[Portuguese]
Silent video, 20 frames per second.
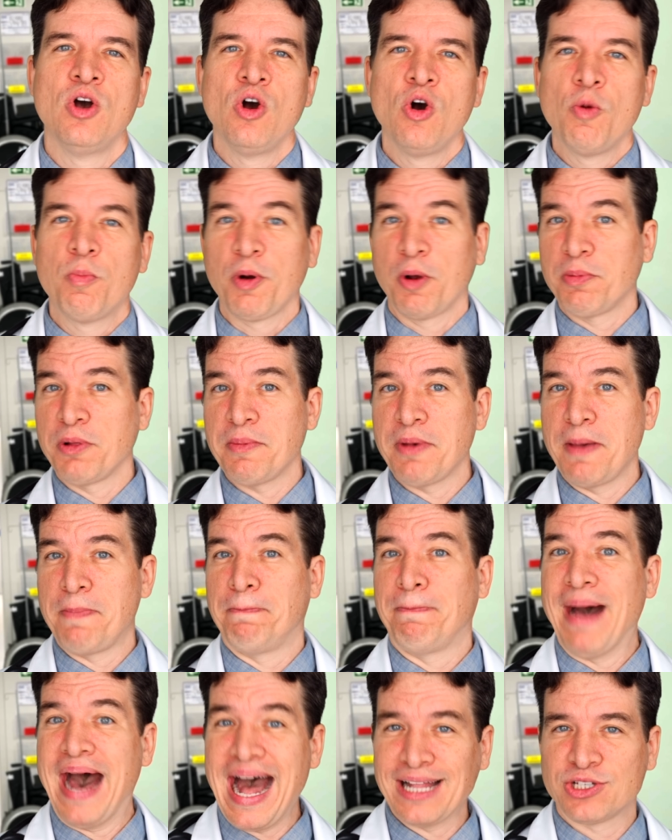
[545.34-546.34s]
O problema
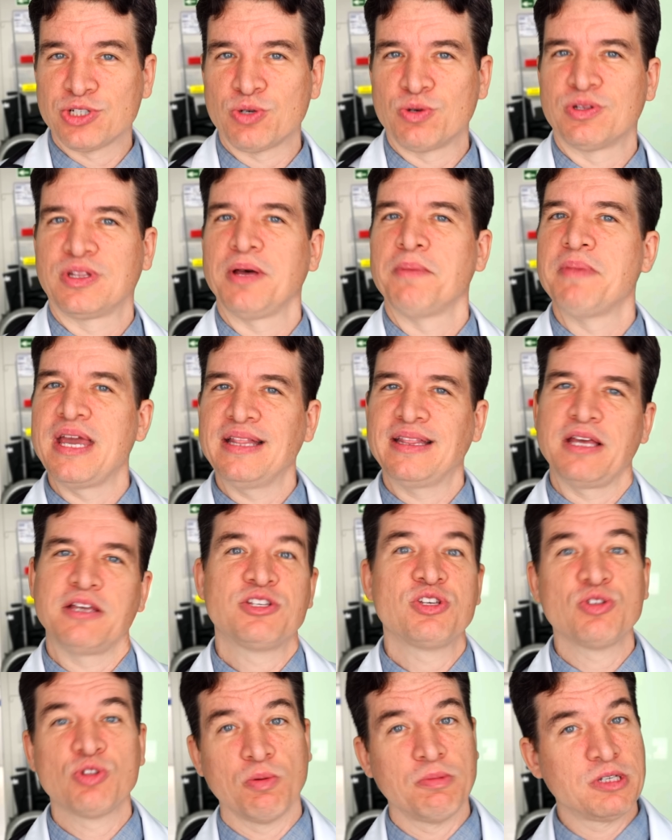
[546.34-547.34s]
hepático também tem
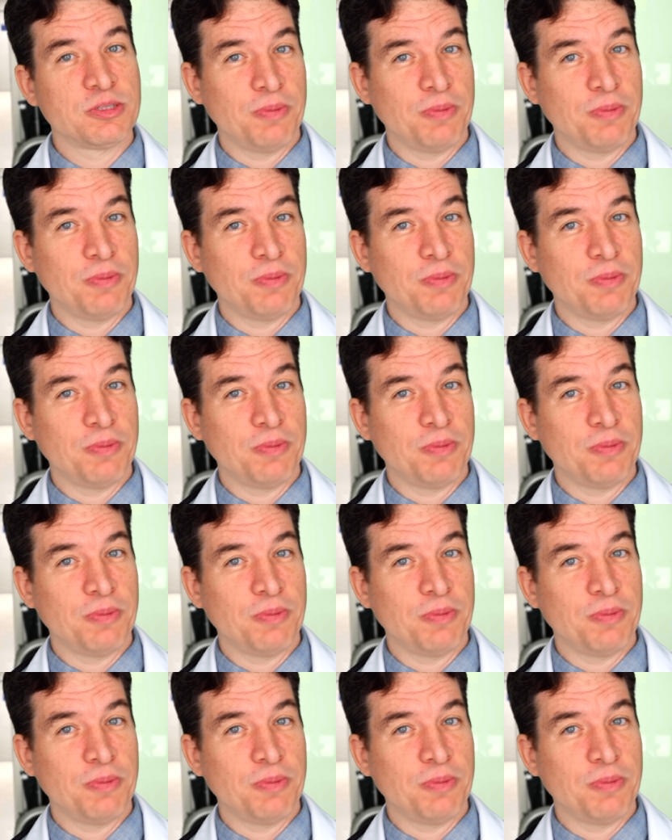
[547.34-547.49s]
sintomas